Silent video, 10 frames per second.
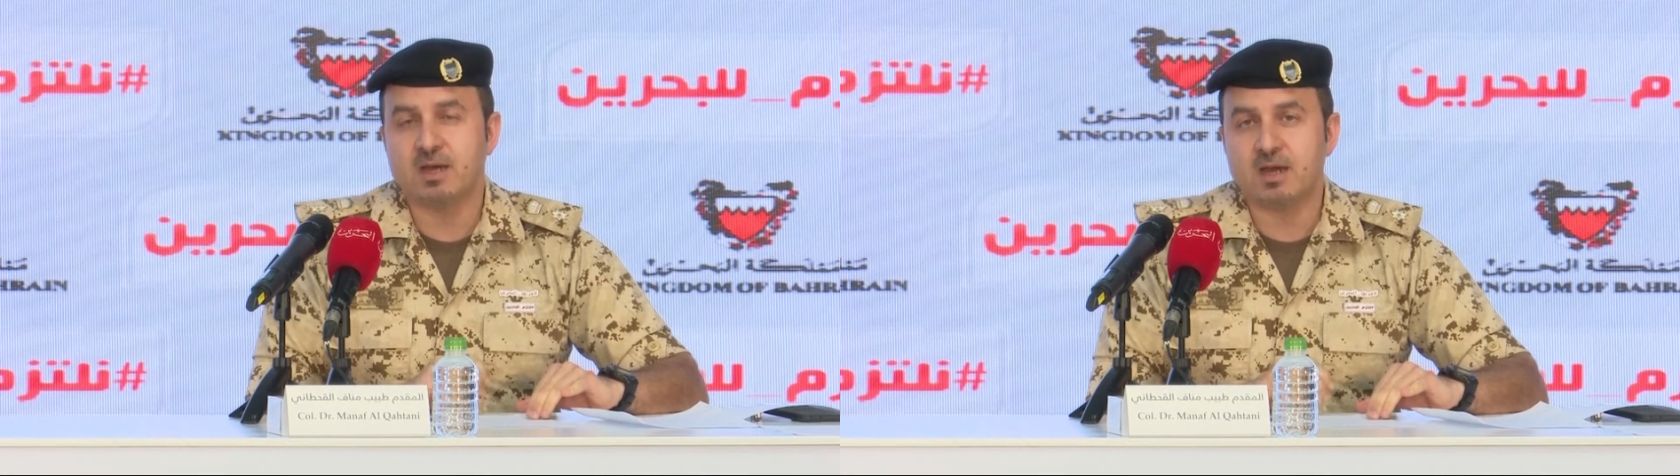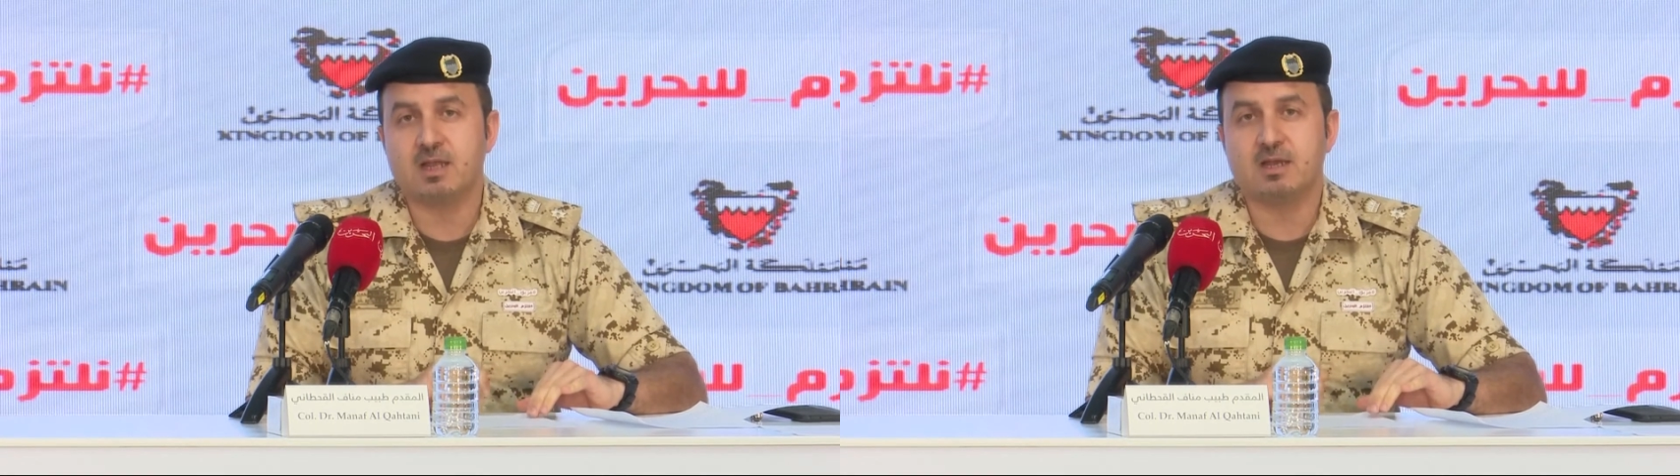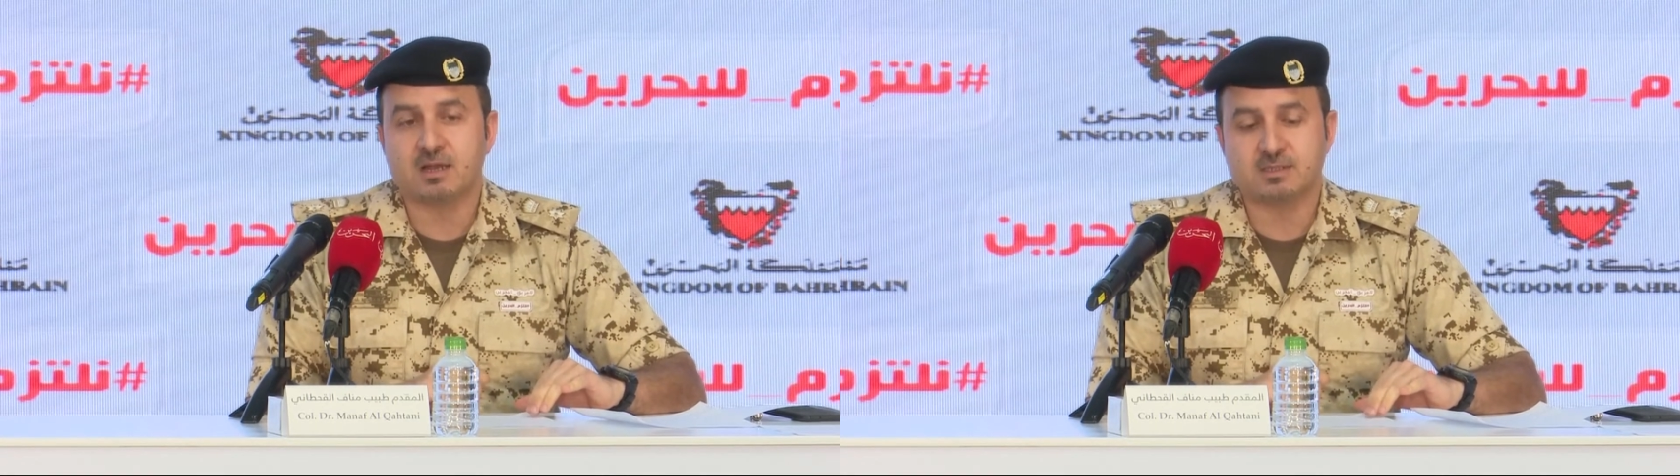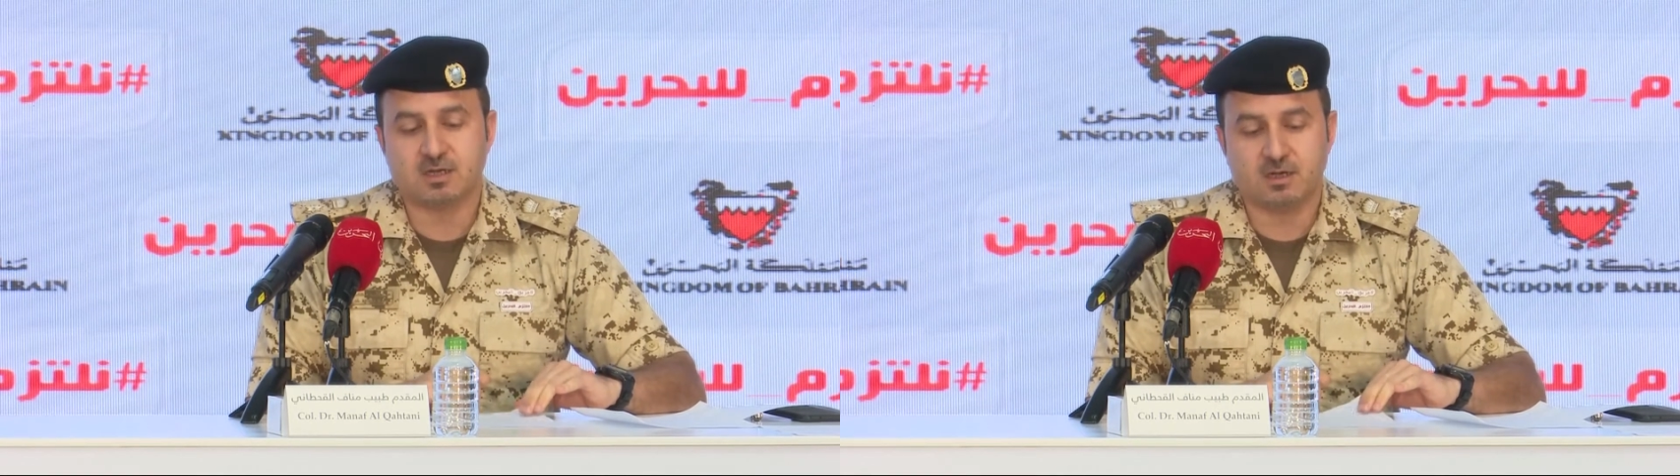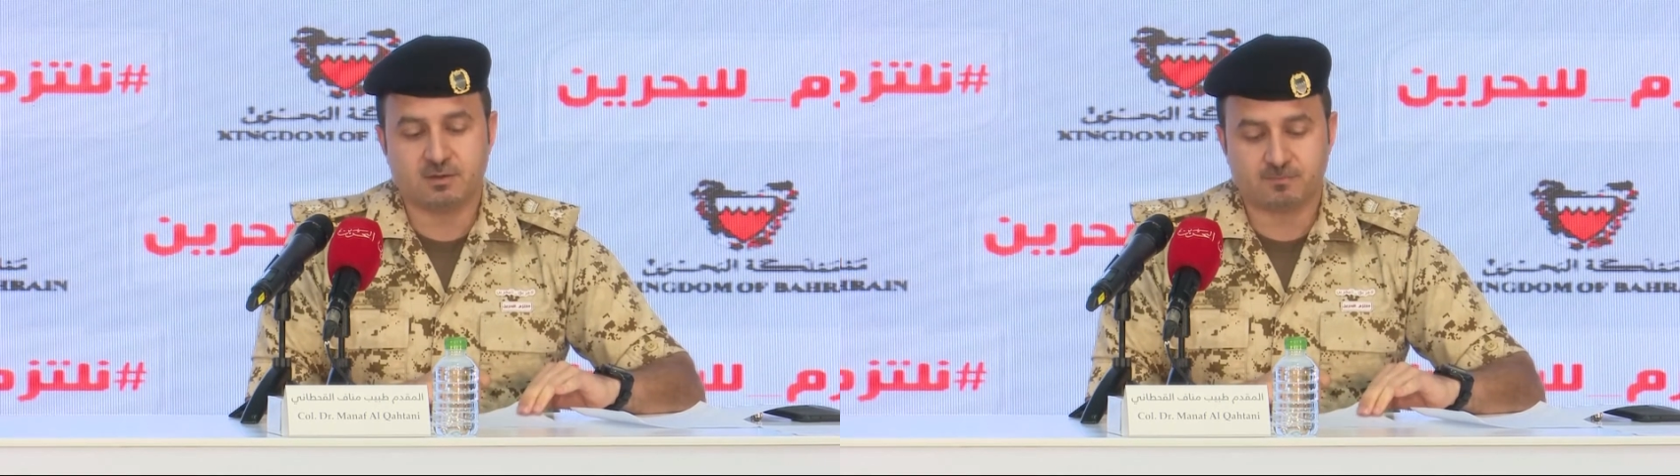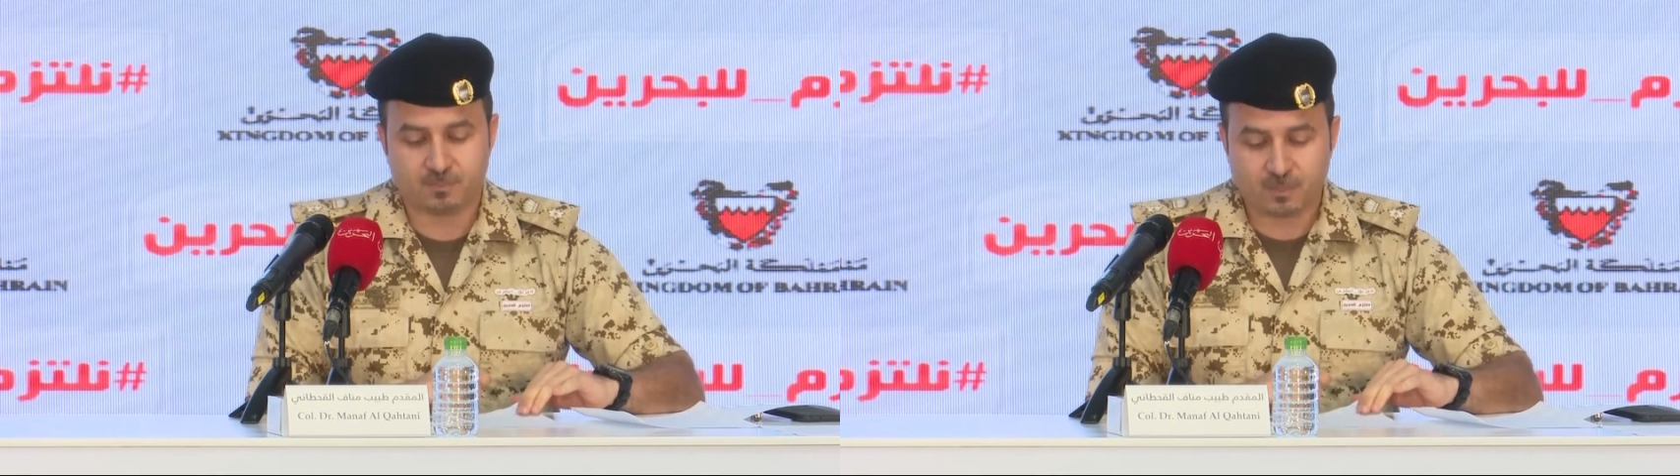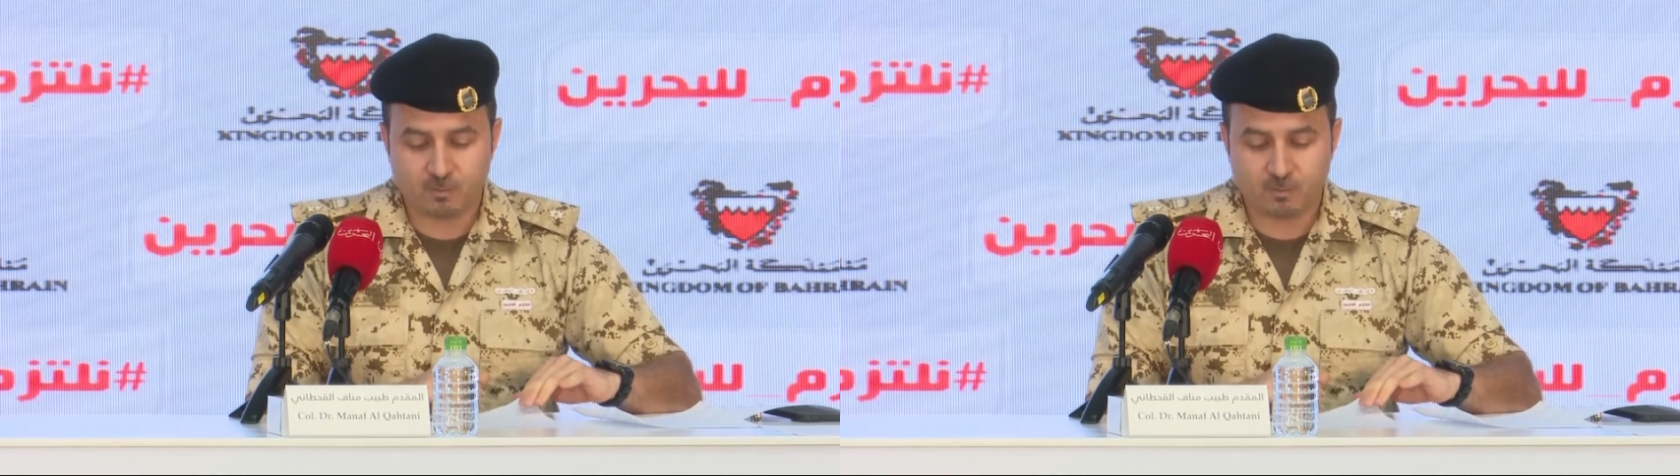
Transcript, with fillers: হয়ে যাবে এবং বিশ্ব মুক্ত